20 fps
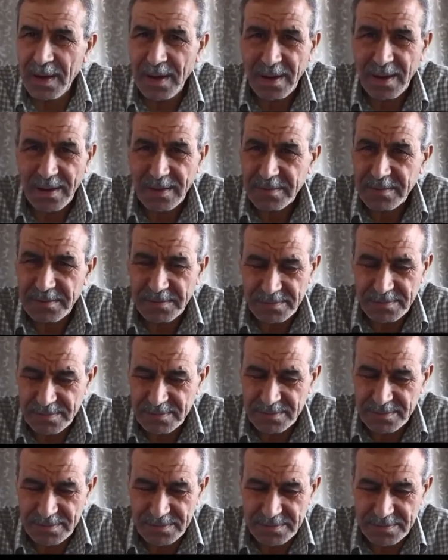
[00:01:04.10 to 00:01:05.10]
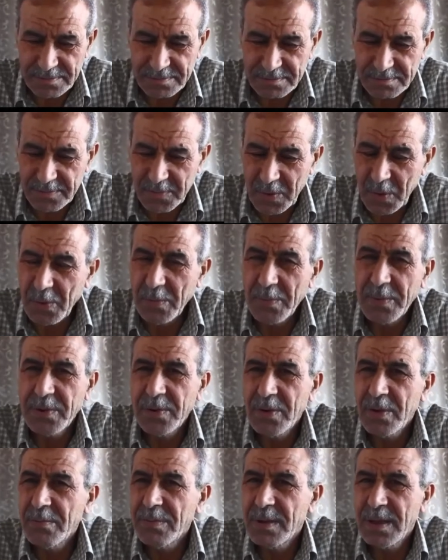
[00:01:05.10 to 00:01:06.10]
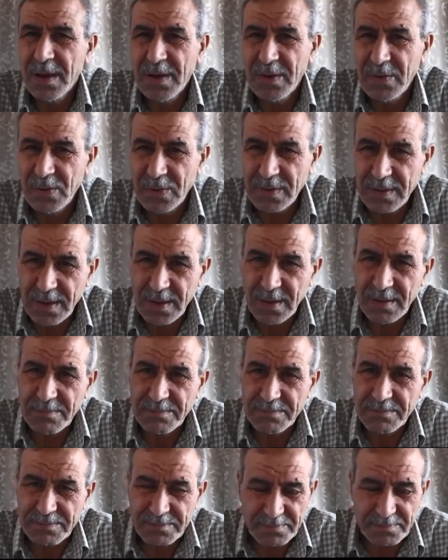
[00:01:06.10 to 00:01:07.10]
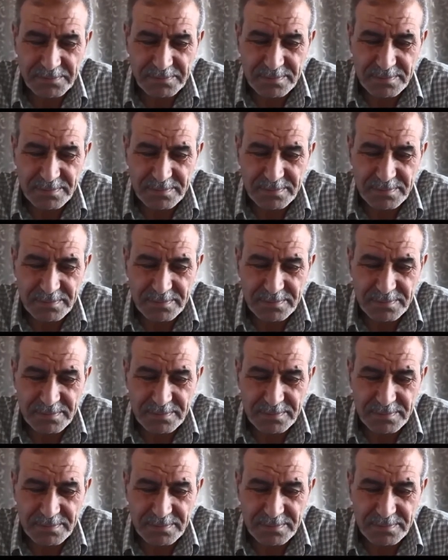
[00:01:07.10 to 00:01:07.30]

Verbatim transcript: حمار ومنهم قال له كلب